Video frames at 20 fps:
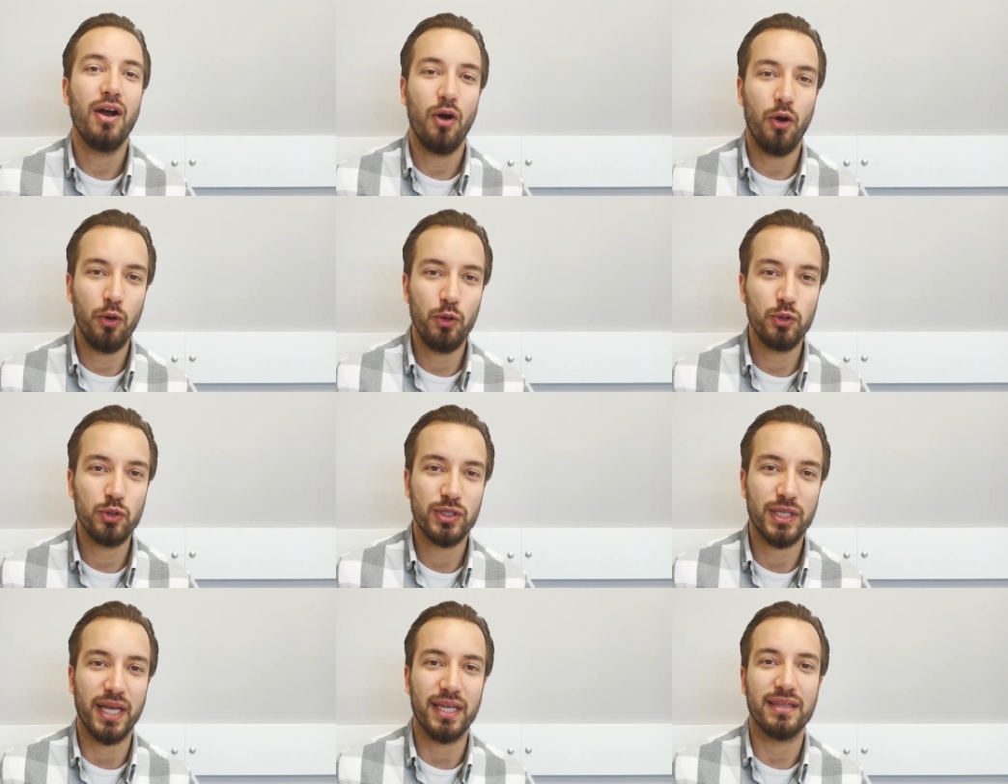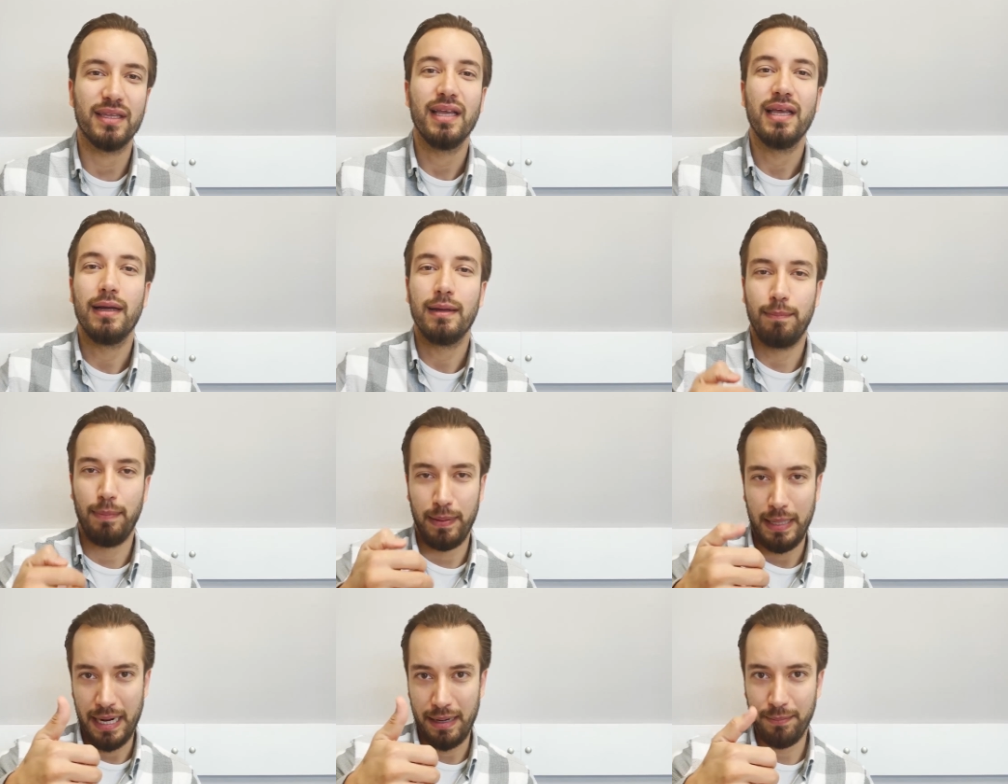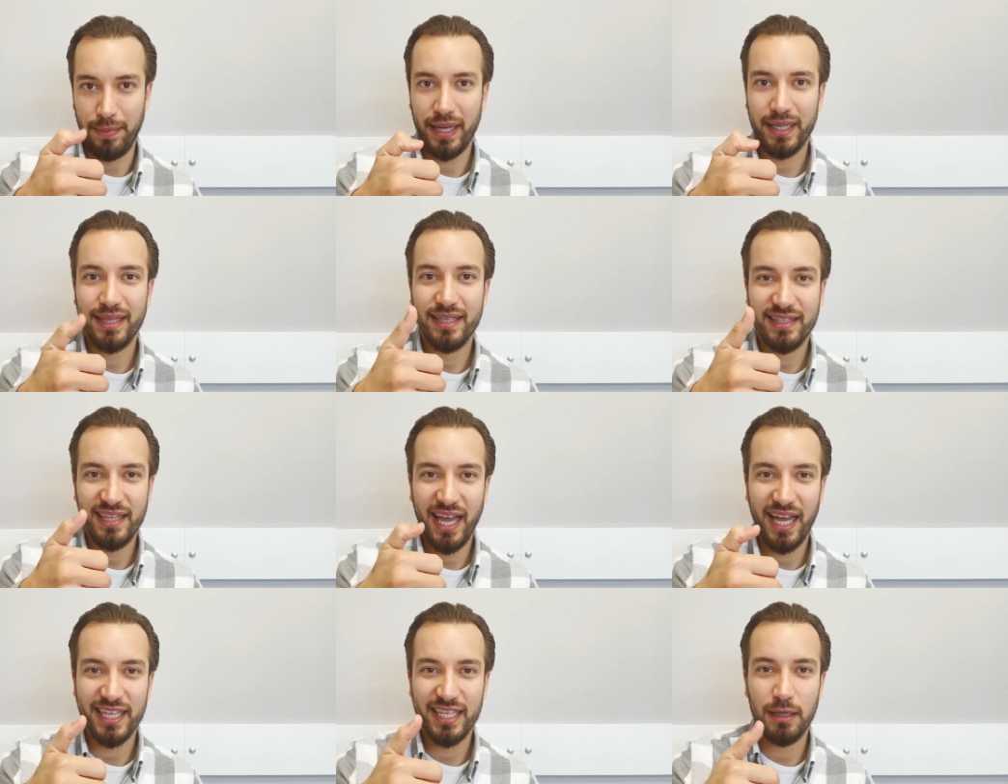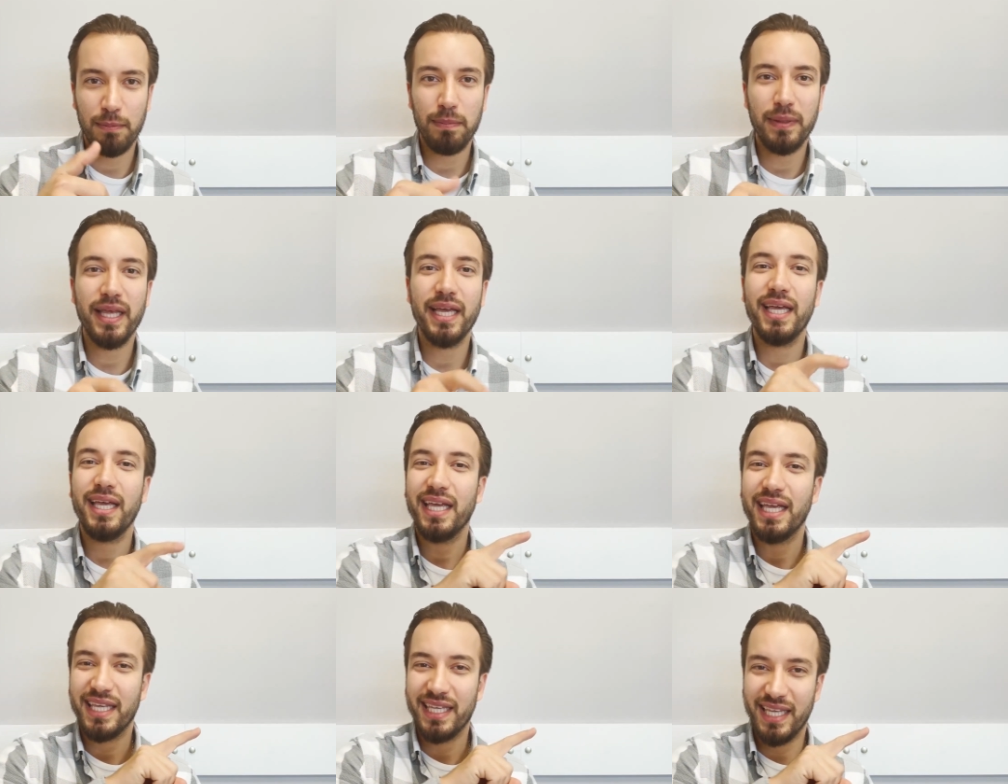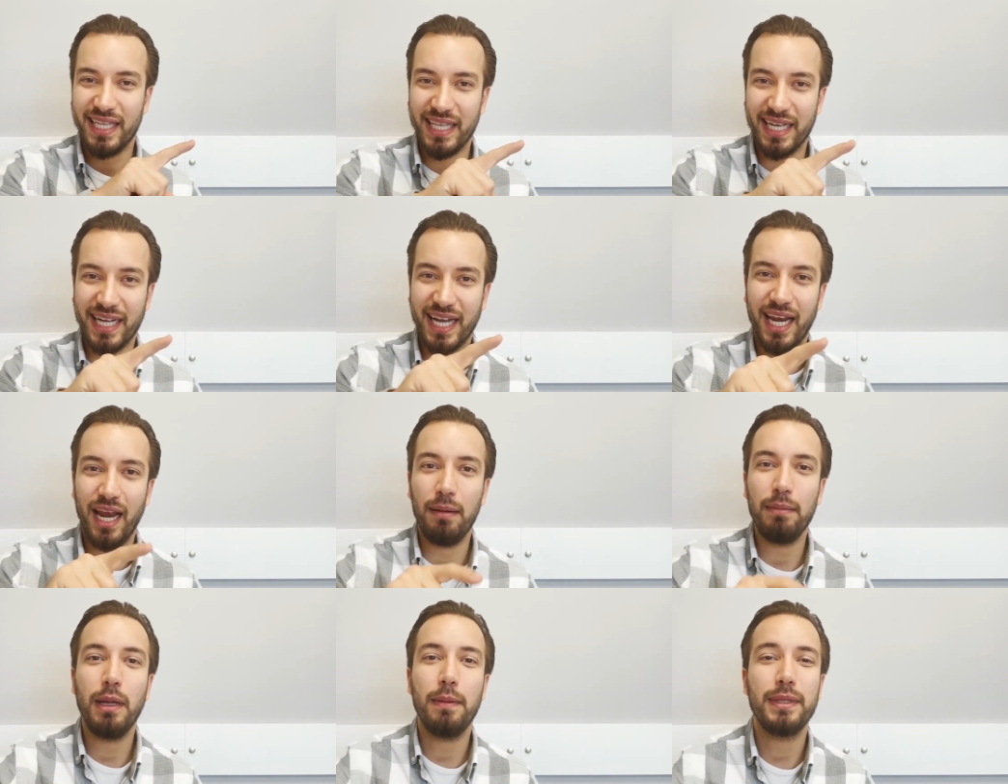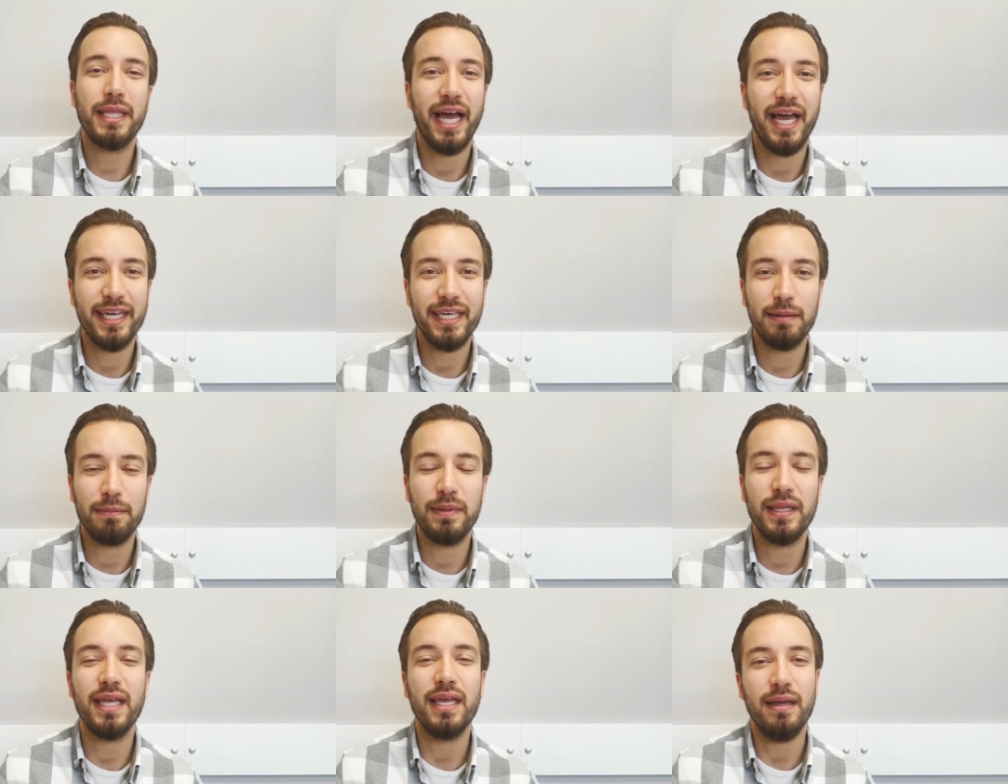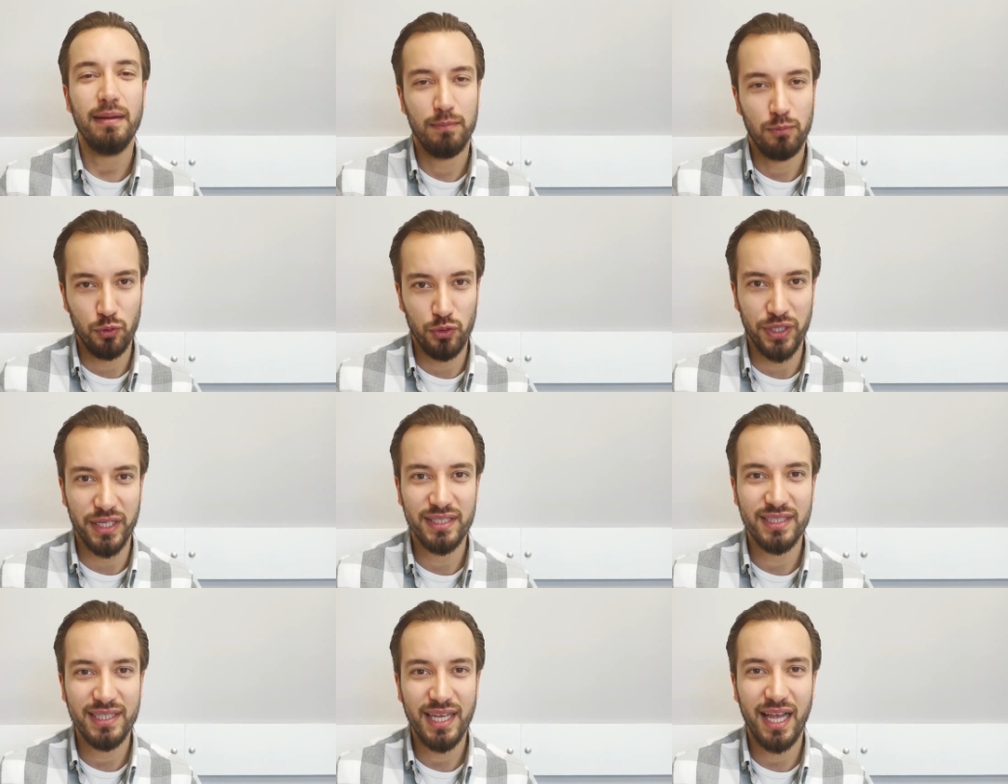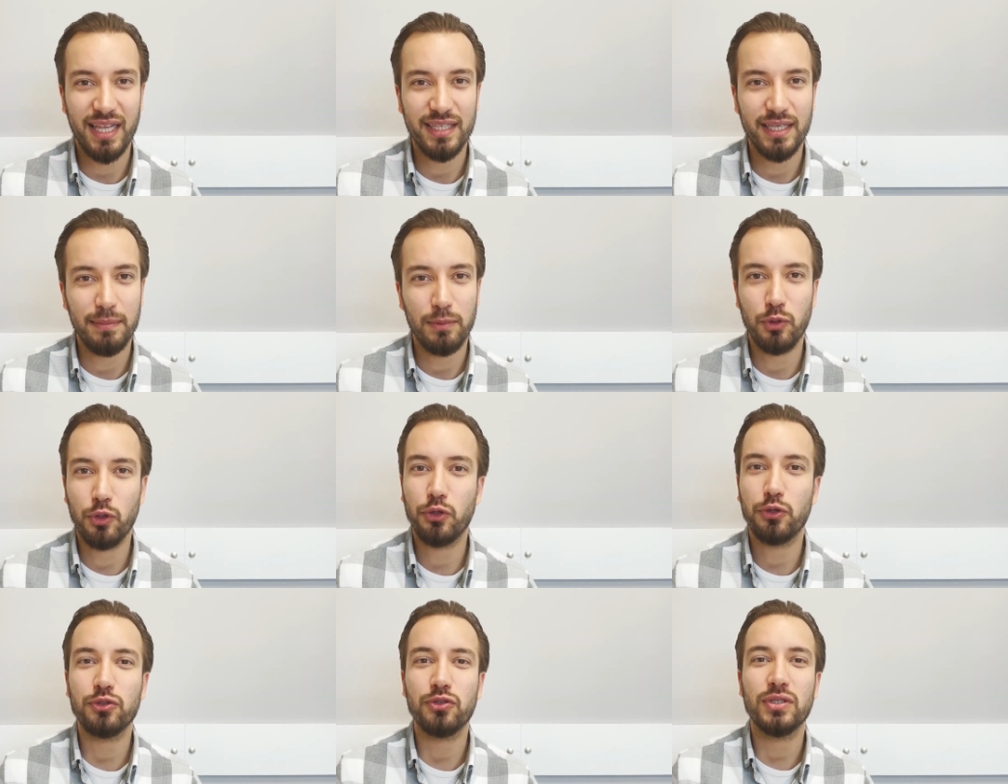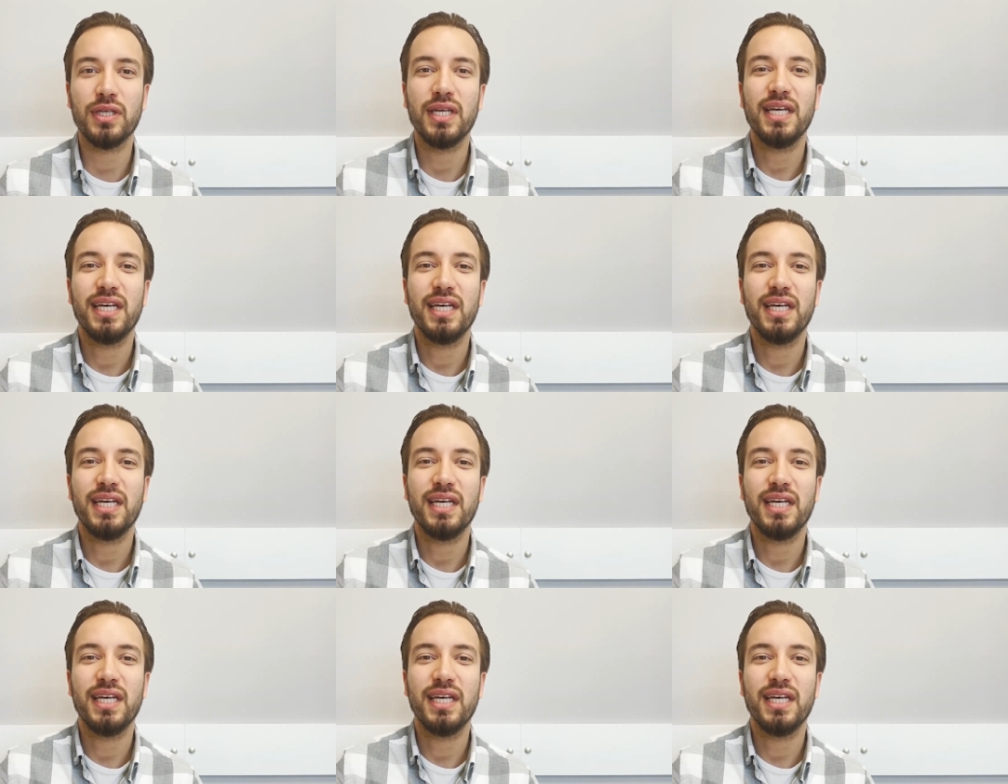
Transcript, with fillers: O yüzden parmakla takiple ya da kalemle takiple bunları sağlayabiliyoruz.